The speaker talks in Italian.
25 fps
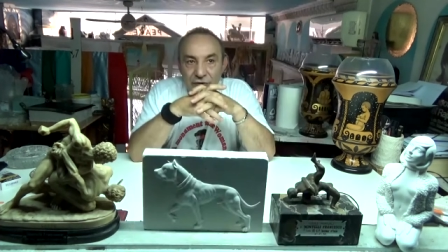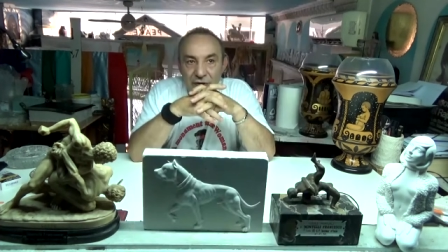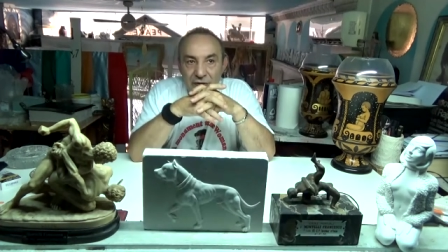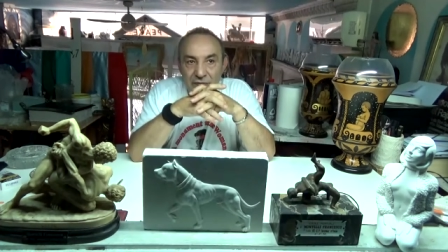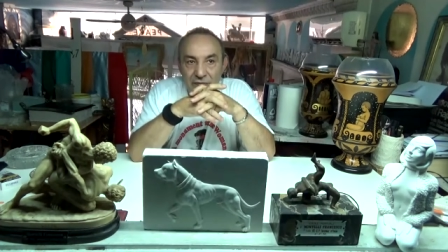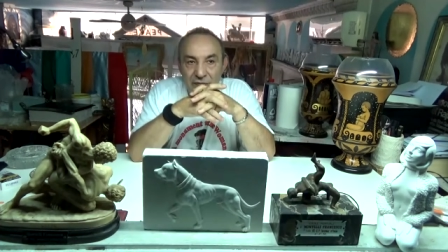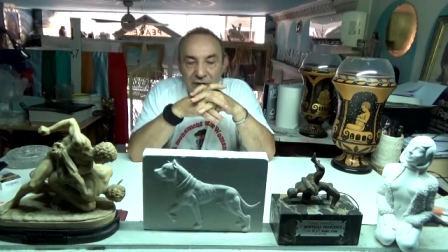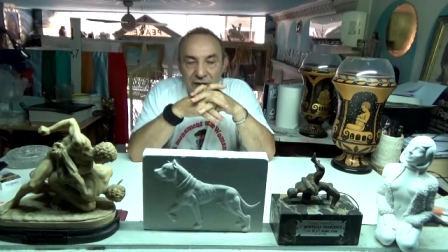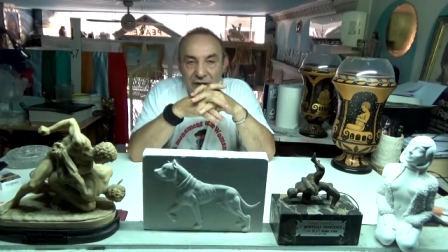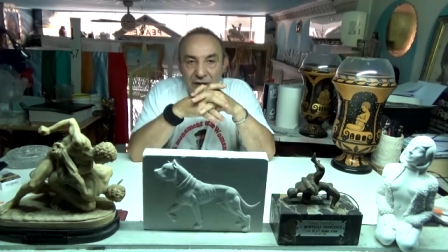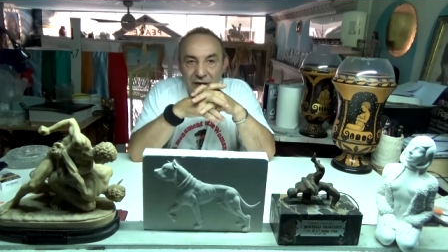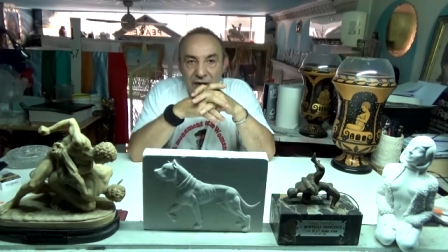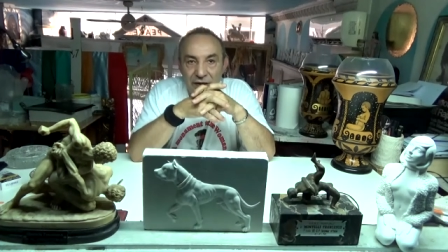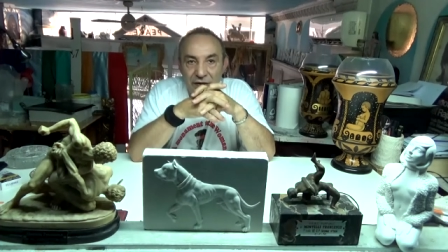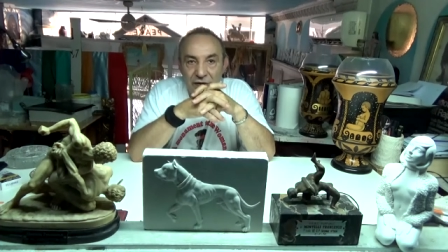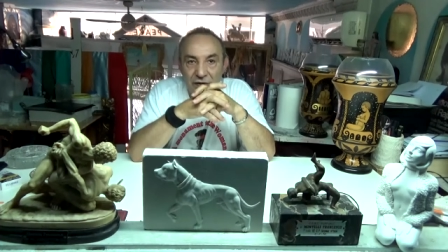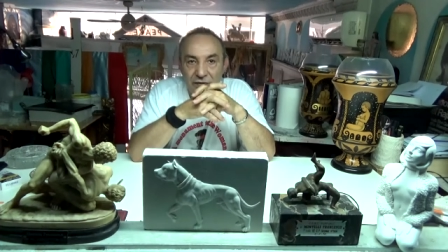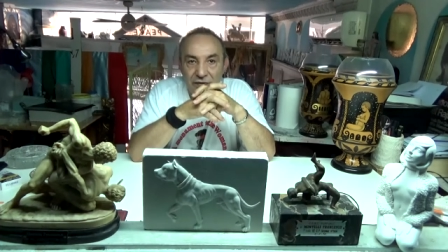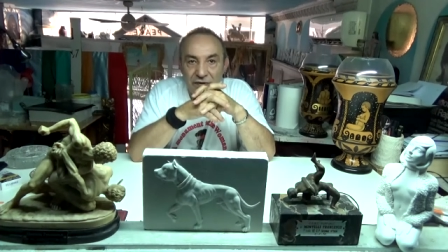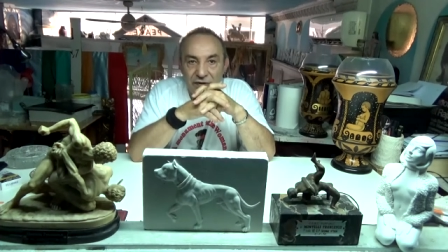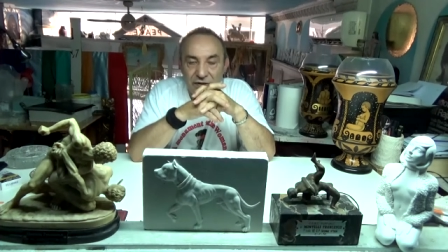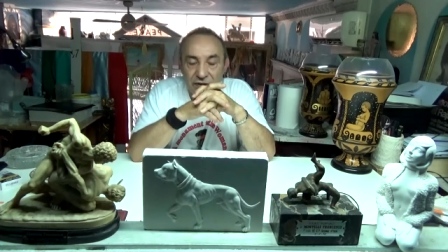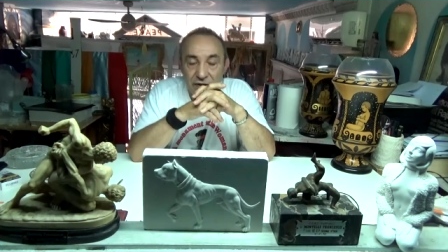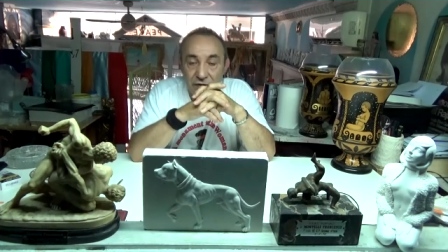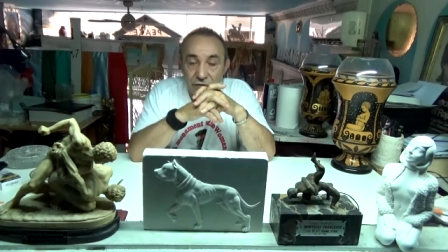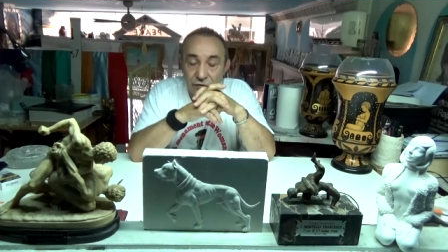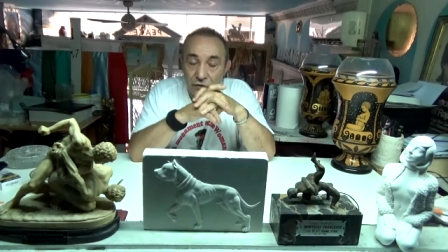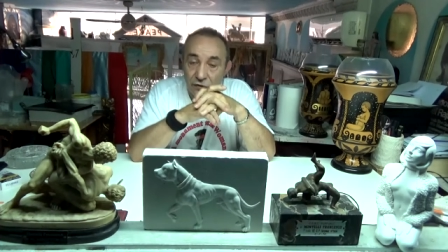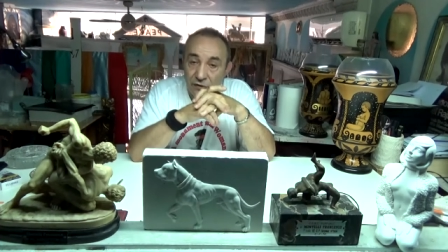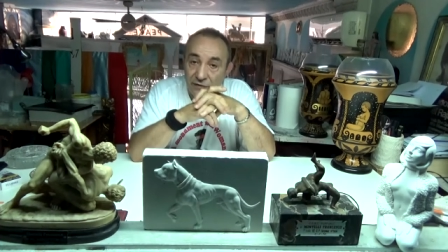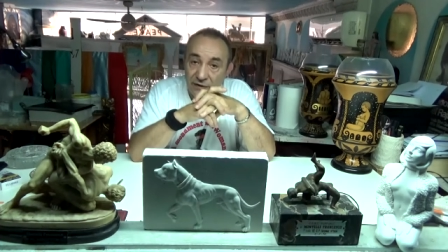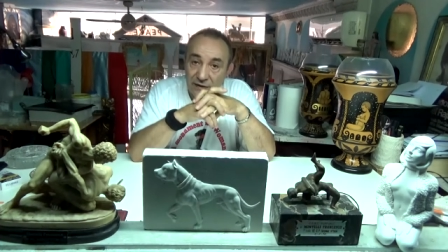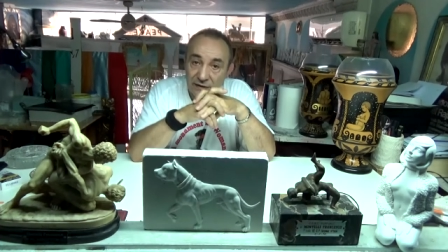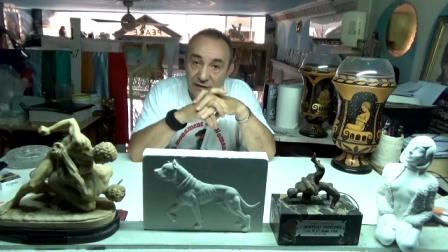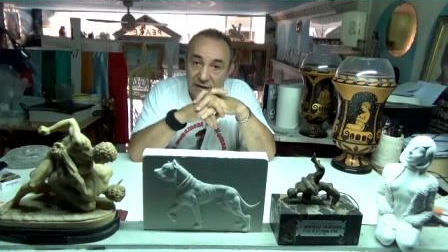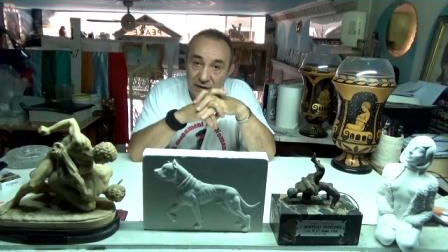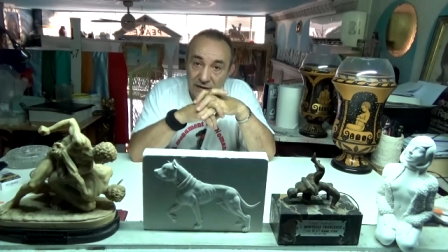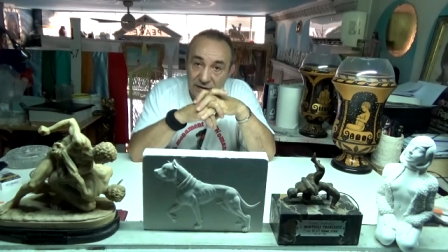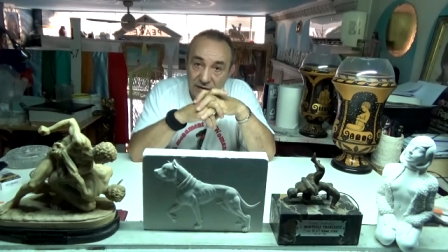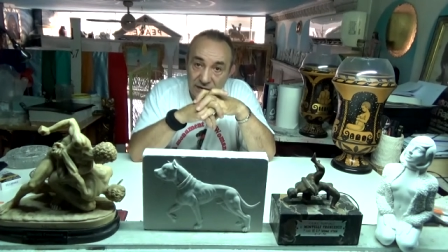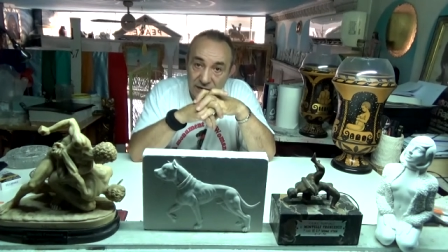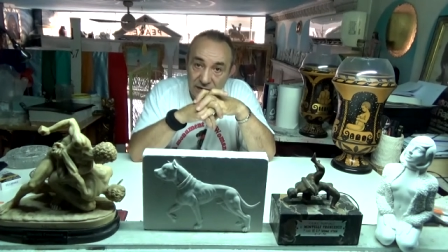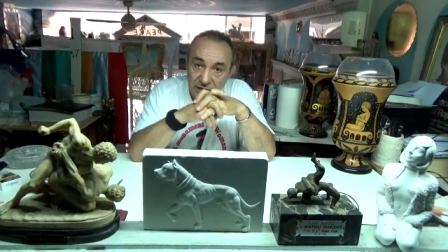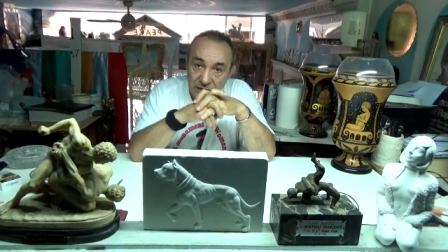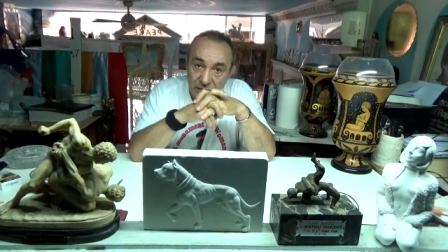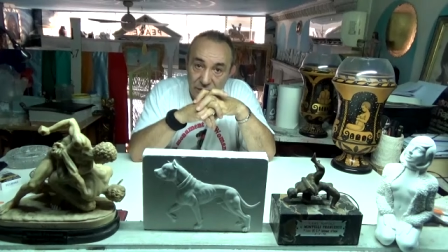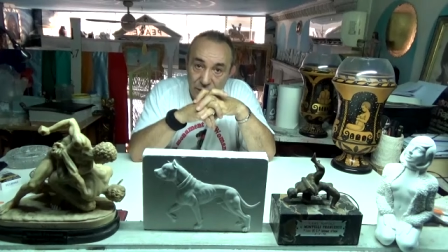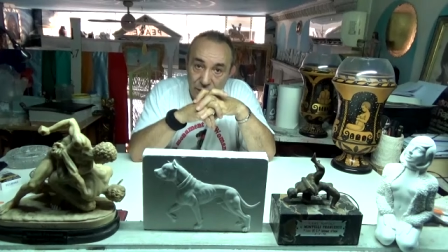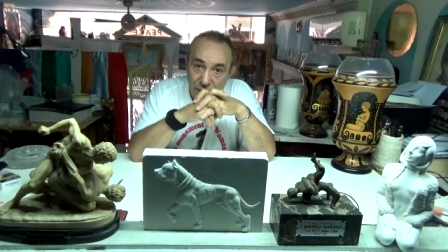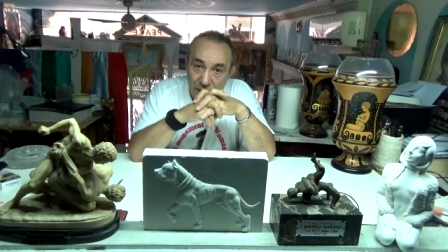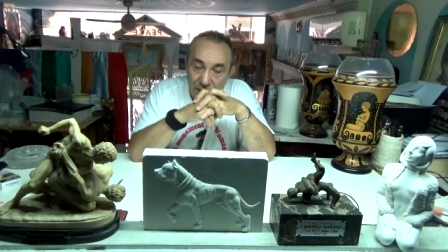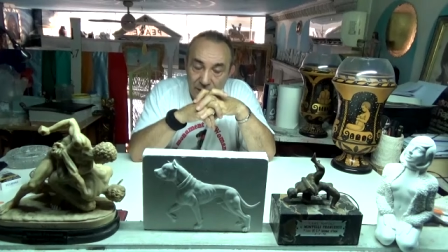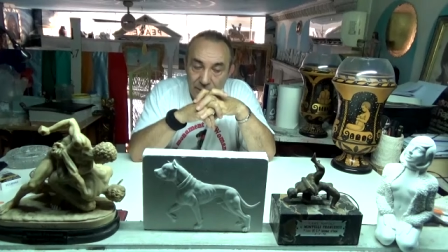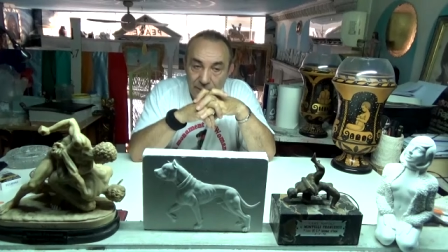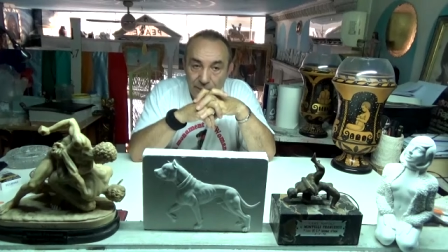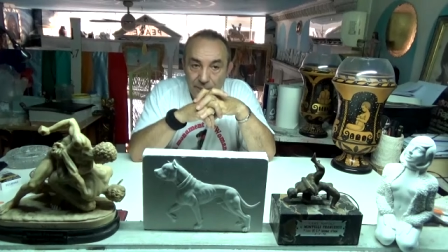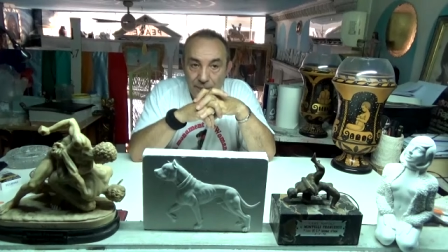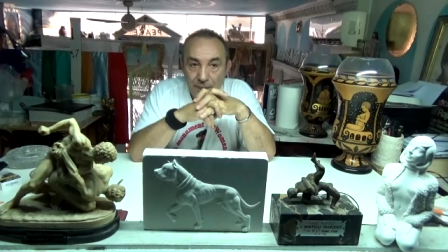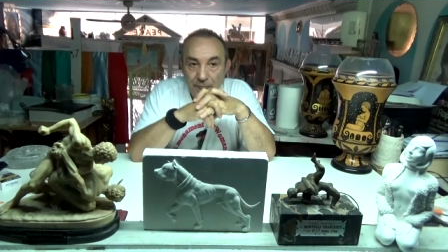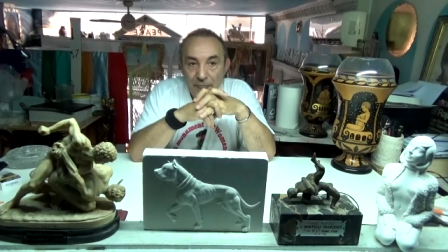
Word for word: nel 1995,